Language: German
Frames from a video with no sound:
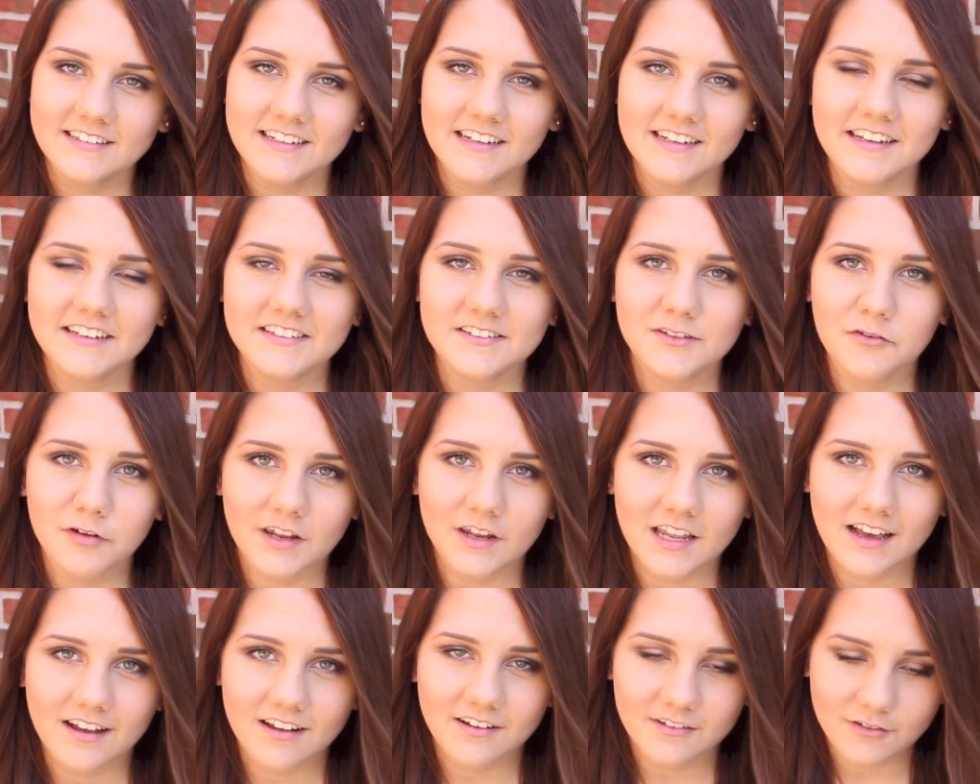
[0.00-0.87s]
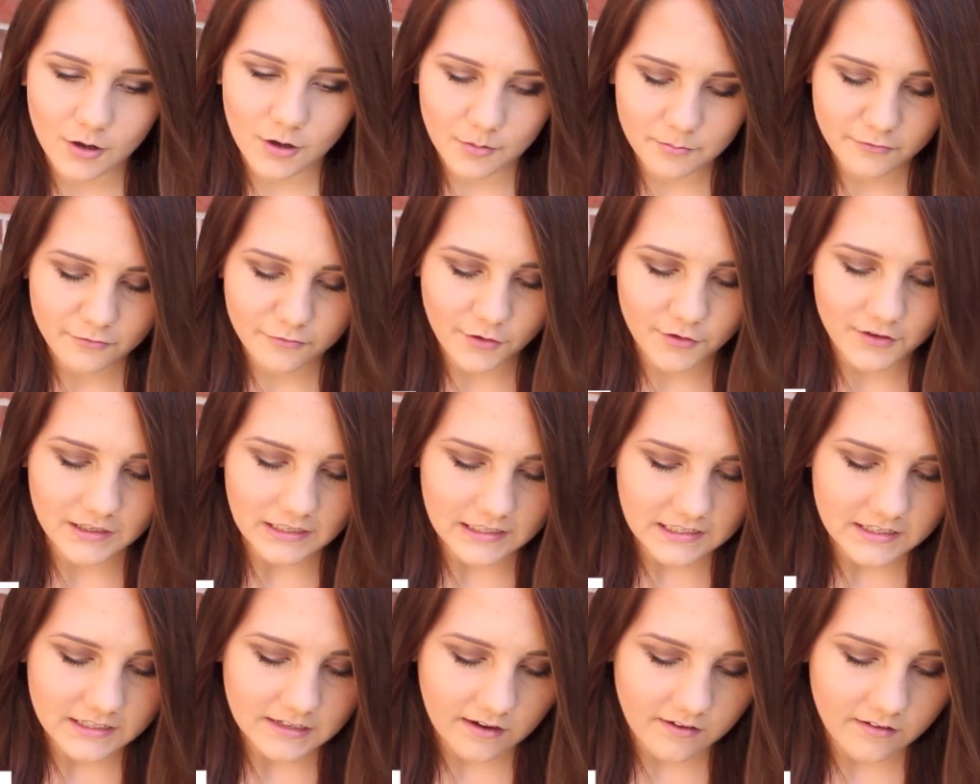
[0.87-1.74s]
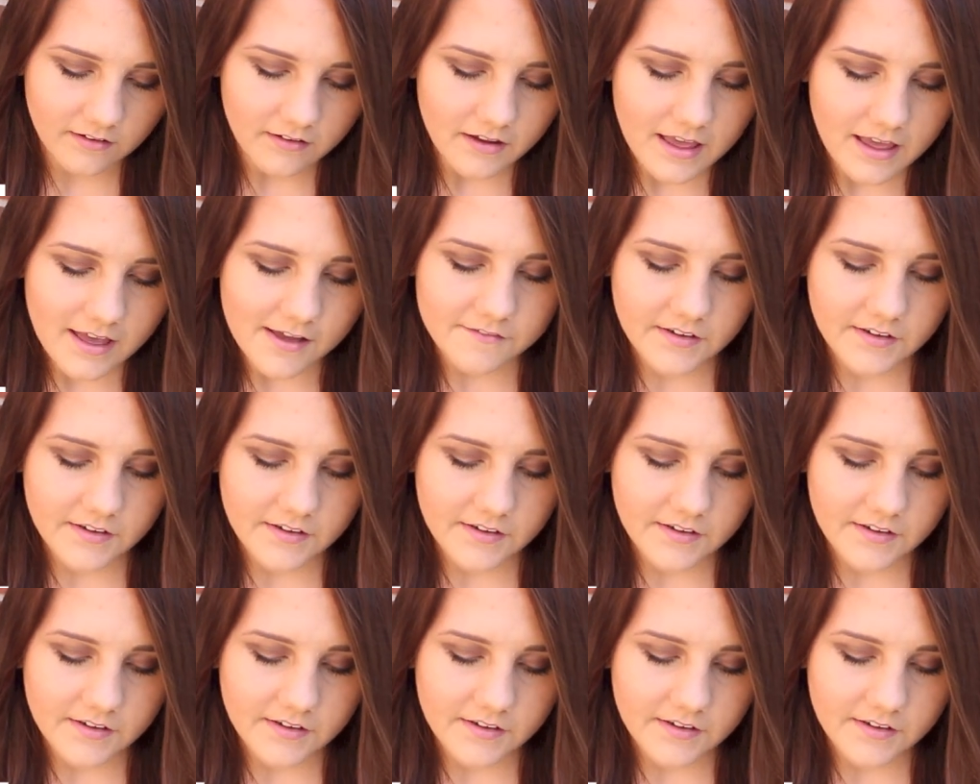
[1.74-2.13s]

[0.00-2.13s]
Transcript: Die nächste Frage kommt von Lina.